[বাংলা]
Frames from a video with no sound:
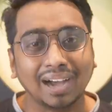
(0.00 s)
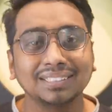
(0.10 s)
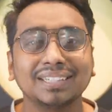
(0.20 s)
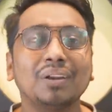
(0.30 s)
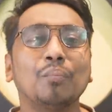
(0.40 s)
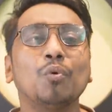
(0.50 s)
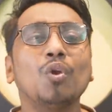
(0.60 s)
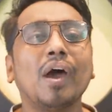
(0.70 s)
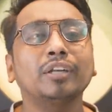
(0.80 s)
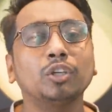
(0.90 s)
আজকের
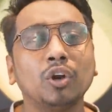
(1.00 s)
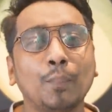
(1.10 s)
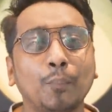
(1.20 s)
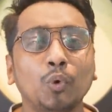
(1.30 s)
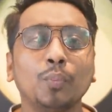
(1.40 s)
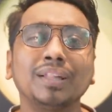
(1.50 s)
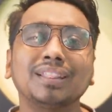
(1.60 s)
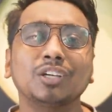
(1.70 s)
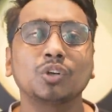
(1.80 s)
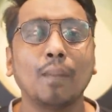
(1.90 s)
মূল আয়োজনের পূর্বে
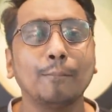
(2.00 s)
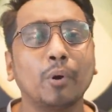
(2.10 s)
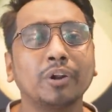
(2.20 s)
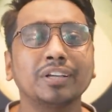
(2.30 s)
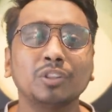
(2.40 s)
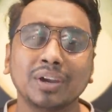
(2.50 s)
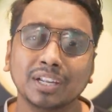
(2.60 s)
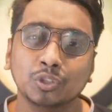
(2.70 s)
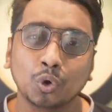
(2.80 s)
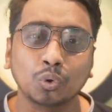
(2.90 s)
তার সম্পর্কিত
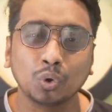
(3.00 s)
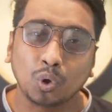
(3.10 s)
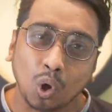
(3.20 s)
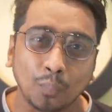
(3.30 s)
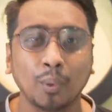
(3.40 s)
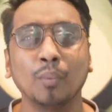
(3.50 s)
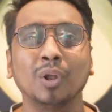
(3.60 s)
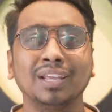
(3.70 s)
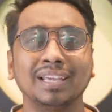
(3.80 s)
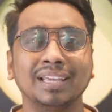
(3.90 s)
একটা ছোট্ট গল্প
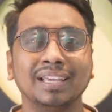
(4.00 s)
বলি